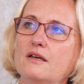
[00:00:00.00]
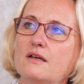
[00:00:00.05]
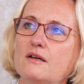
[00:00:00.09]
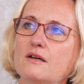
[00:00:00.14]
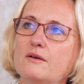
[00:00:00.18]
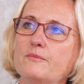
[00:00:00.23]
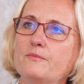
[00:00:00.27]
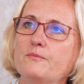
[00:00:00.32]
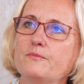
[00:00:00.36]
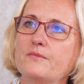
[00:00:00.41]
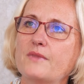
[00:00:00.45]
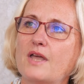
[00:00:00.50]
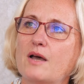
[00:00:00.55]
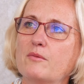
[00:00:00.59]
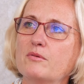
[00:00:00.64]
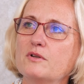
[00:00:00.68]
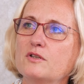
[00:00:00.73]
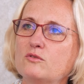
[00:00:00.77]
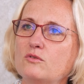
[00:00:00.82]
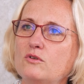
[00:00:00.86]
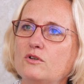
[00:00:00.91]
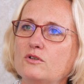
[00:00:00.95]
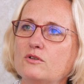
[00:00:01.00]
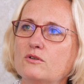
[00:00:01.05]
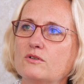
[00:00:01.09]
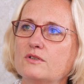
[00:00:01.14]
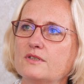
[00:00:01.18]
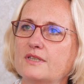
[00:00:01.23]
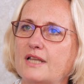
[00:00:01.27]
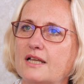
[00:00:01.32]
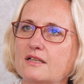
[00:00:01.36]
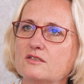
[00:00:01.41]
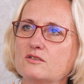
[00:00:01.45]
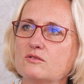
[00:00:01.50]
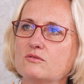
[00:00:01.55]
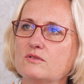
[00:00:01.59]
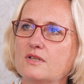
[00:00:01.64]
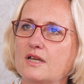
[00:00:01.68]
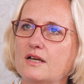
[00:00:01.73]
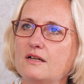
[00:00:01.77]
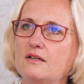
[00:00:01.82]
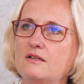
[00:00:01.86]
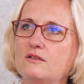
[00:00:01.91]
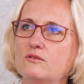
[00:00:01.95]
ähm, aber natürlich auch
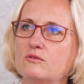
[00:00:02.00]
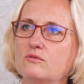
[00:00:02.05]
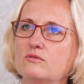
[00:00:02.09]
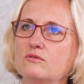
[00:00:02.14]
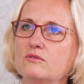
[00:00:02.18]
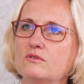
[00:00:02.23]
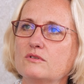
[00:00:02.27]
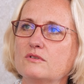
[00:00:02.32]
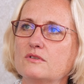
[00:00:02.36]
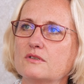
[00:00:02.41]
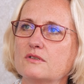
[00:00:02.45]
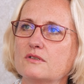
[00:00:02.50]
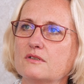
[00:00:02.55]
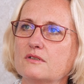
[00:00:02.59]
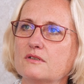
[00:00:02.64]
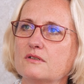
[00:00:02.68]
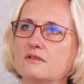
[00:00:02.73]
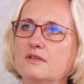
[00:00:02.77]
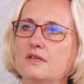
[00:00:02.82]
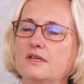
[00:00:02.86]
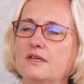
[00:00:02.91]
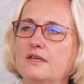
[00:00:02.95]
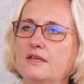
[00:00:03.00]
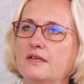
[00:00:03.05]
national und äh,